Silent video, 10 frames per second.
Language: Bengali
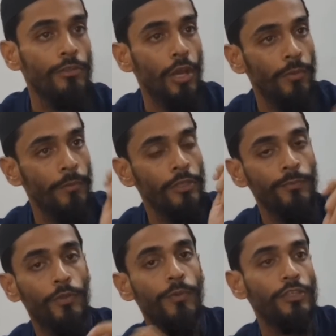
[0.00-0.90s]
সর্বপ্রথম
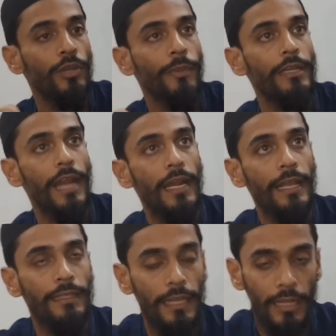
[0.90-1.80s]
ফুরফুরা শরীফকেই
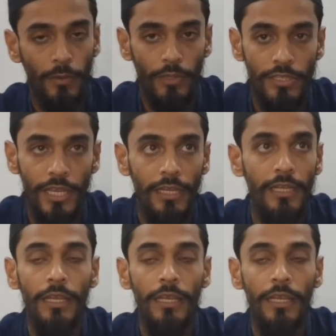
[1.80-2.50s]
টার্গেট তারা করেছেন